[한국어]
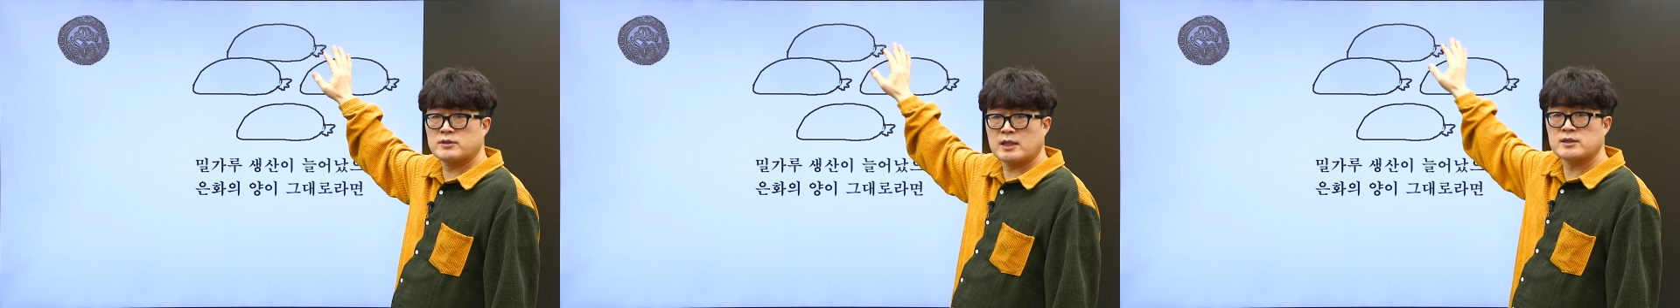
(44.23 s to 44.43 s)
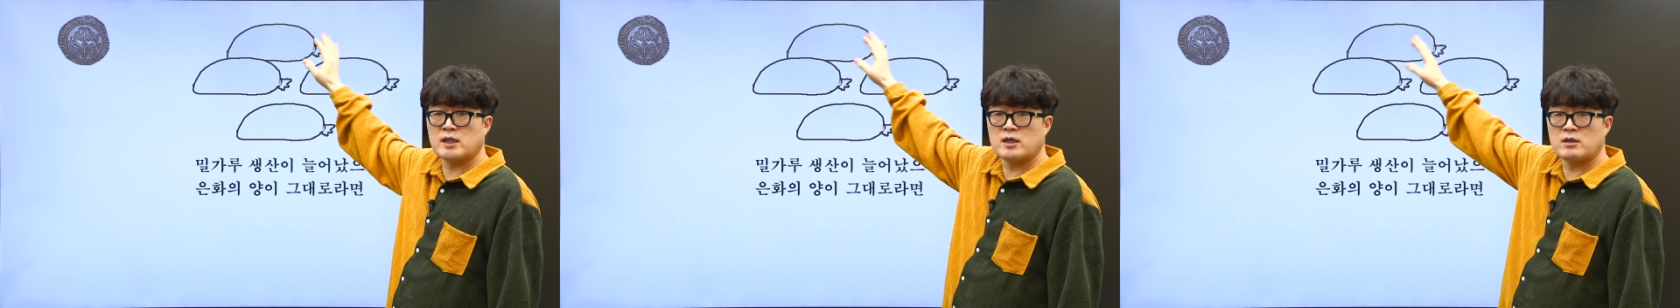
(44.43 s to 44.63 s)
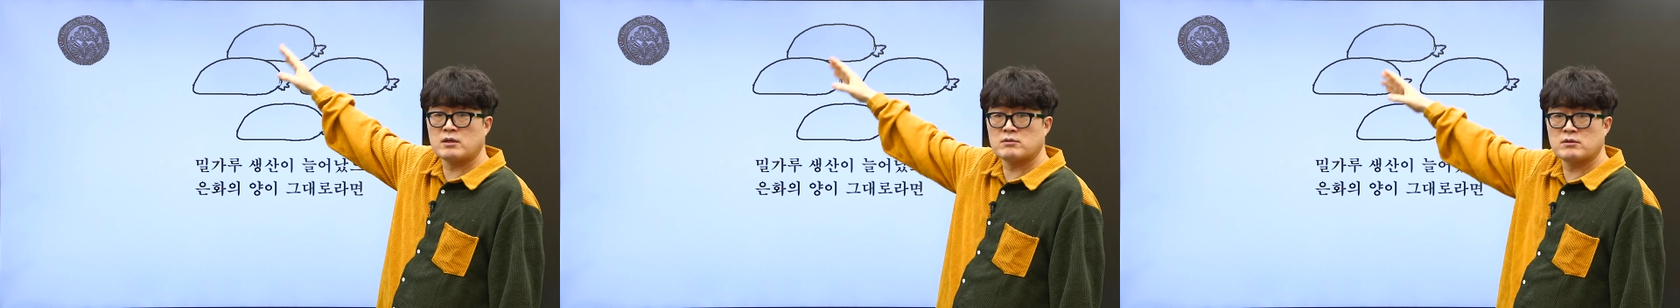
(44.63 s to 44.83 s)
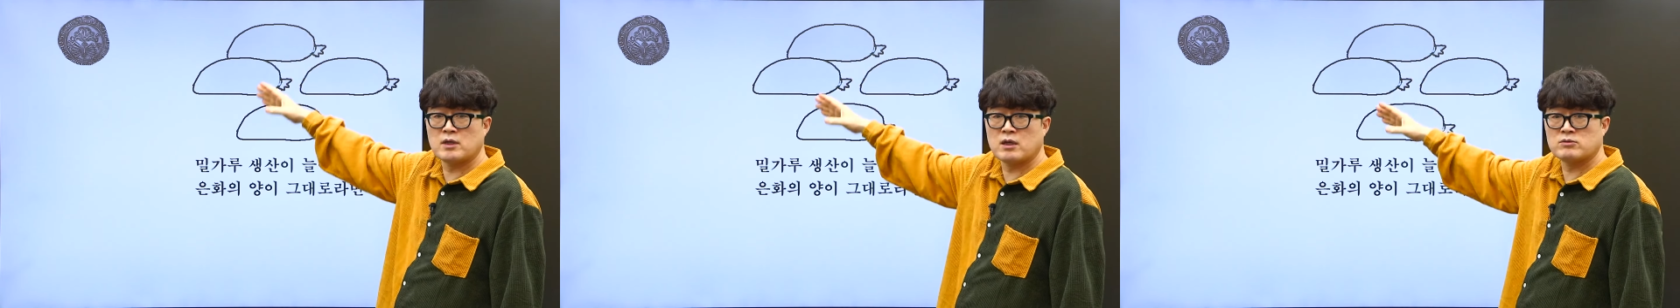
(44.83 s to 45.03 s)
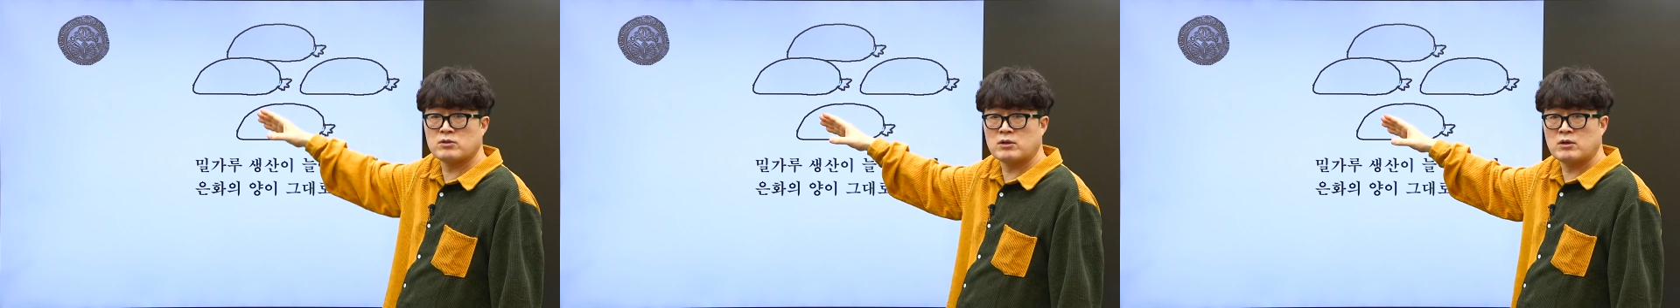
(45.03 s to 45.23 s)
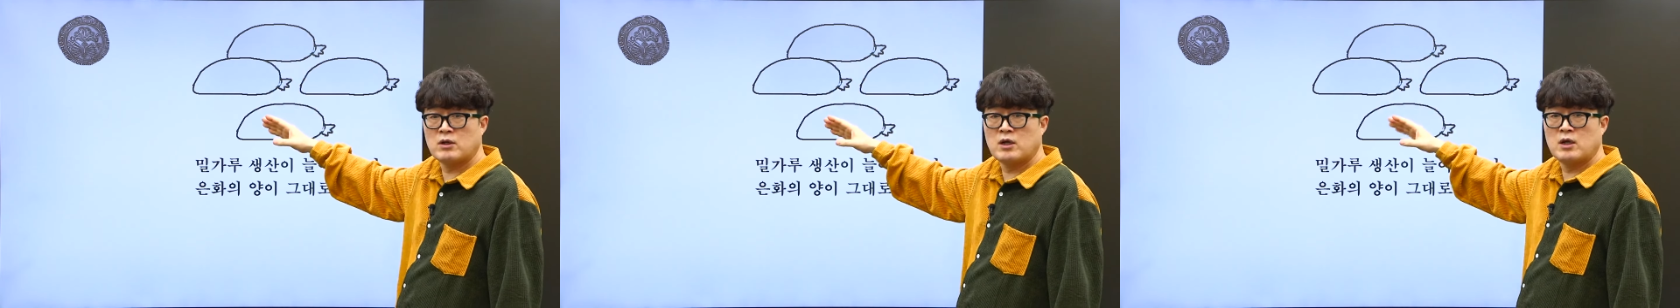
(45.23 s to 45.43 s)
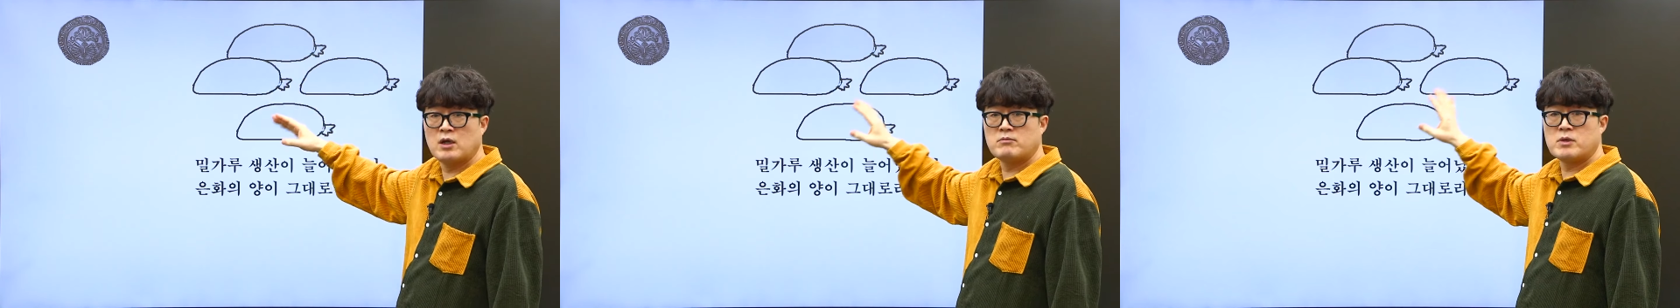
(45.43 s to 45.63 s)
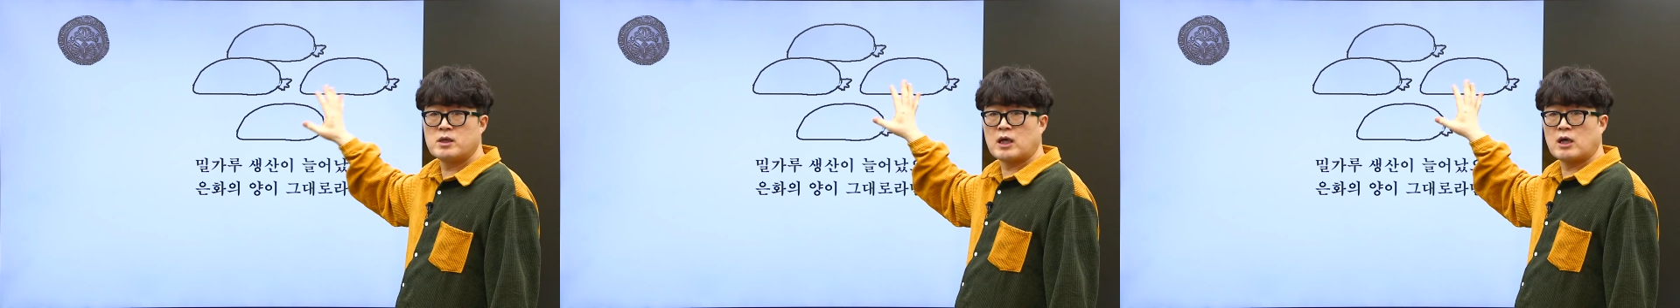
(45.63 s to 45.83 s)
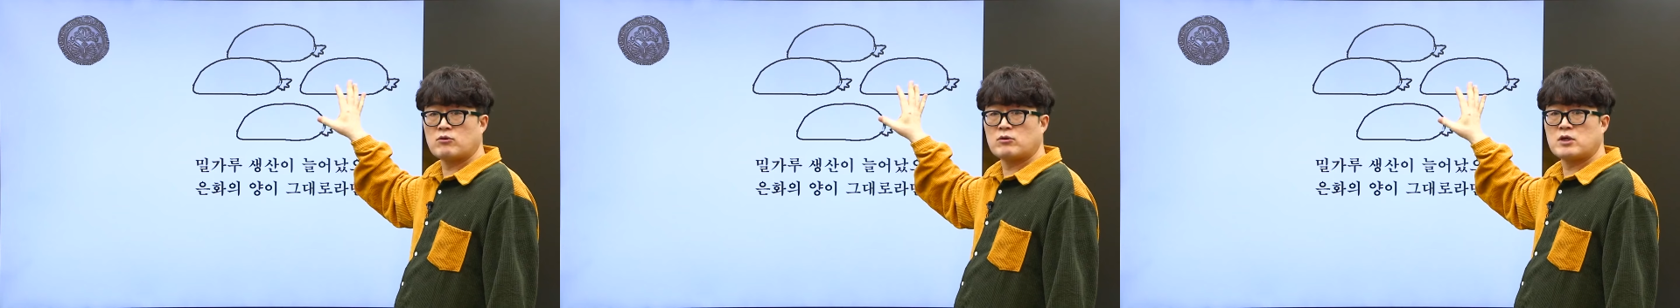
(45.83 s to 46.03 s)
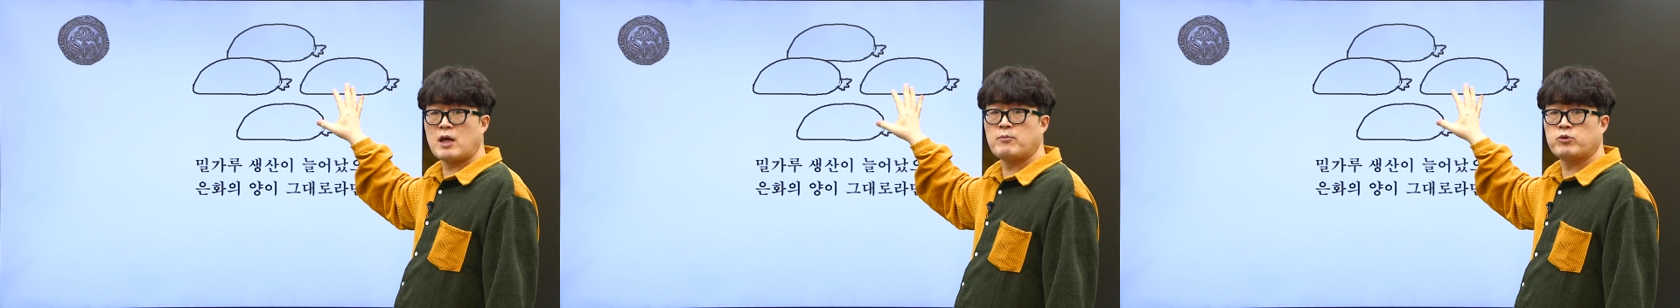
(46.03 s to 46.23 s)
생산량이 늘어나서
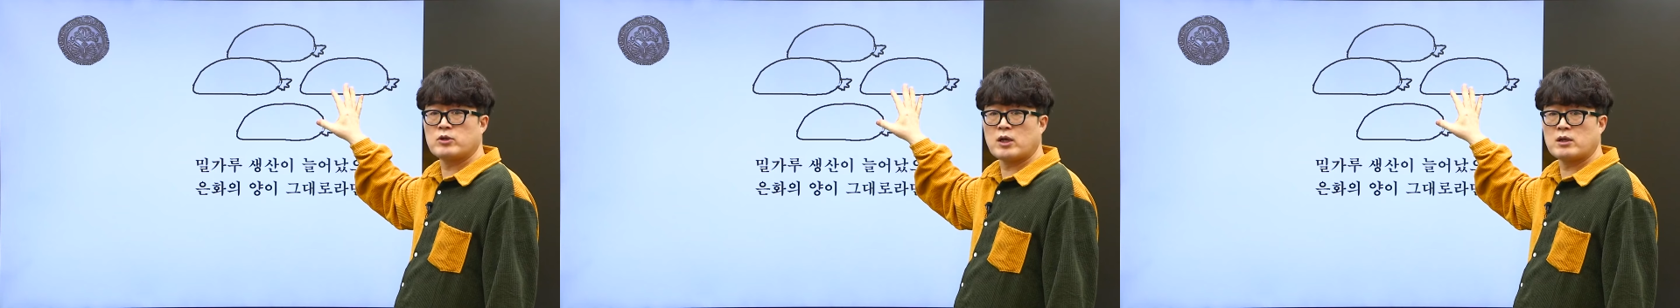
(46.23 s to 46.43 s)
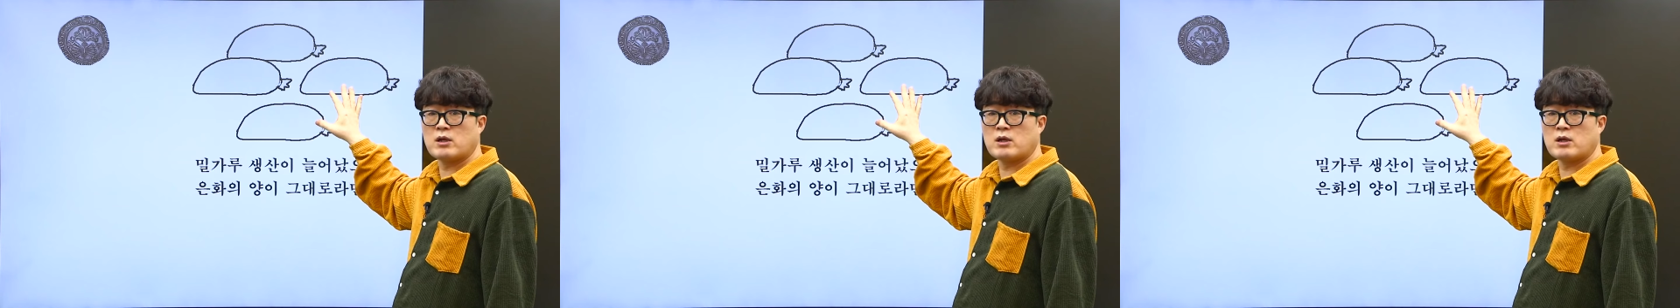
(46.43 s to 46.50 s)
밀가루가 네포대가